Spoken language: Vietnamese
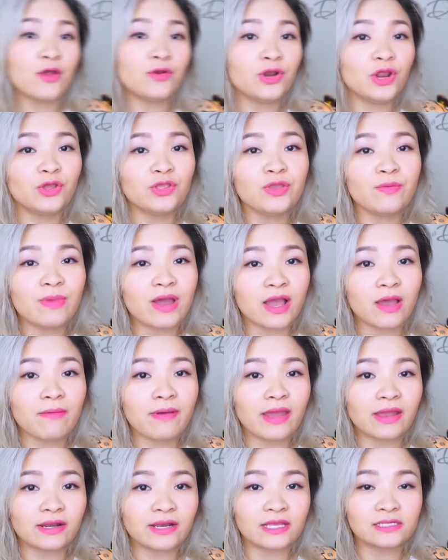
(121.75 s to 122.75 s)
theo nếu như mà các
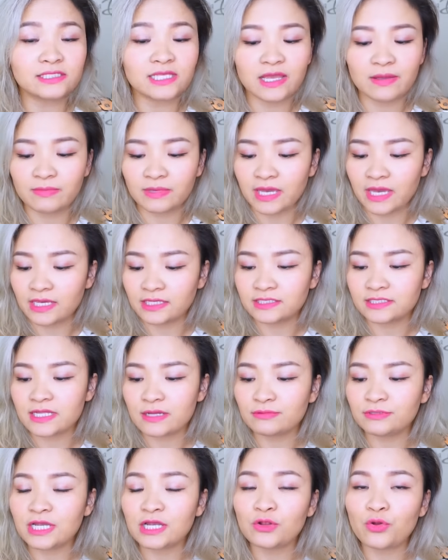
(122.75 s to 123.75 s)
bạn đã xem cái
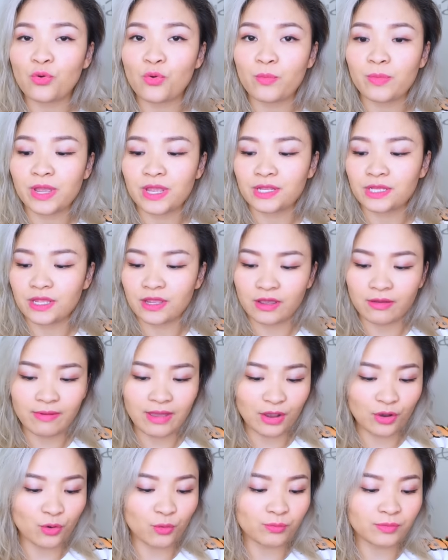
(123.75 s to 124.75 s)
Snapchat của Bi thì các
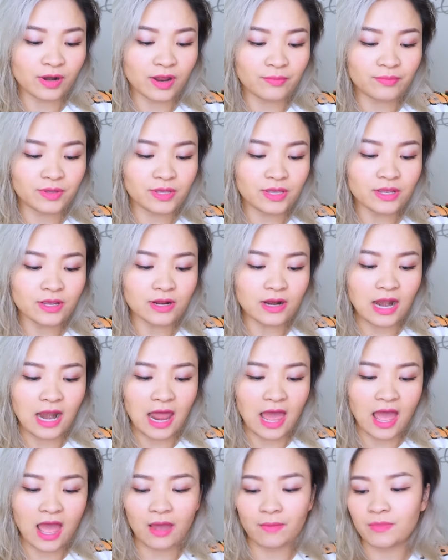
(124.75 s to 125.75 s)
bạn cũng đã biết
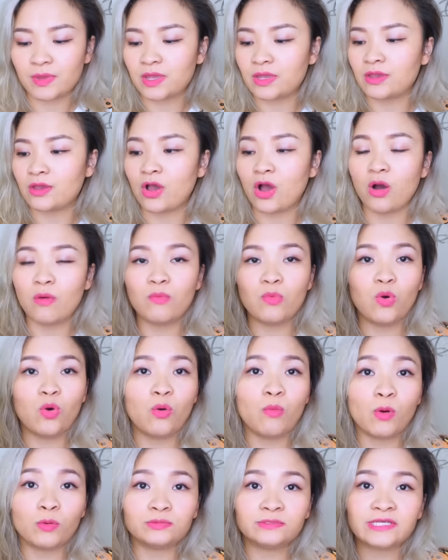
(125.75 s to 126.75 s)
là Bi có
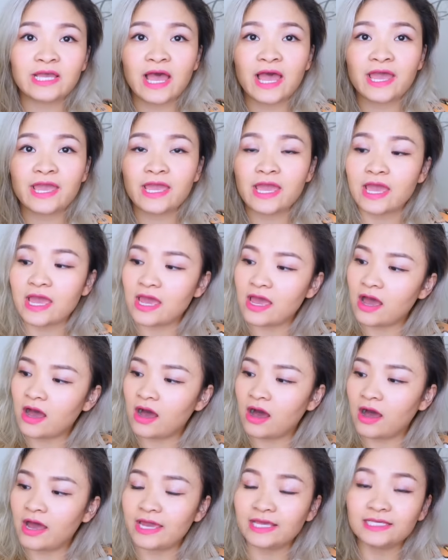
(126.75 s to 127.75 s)
mua một chai uh, ờ,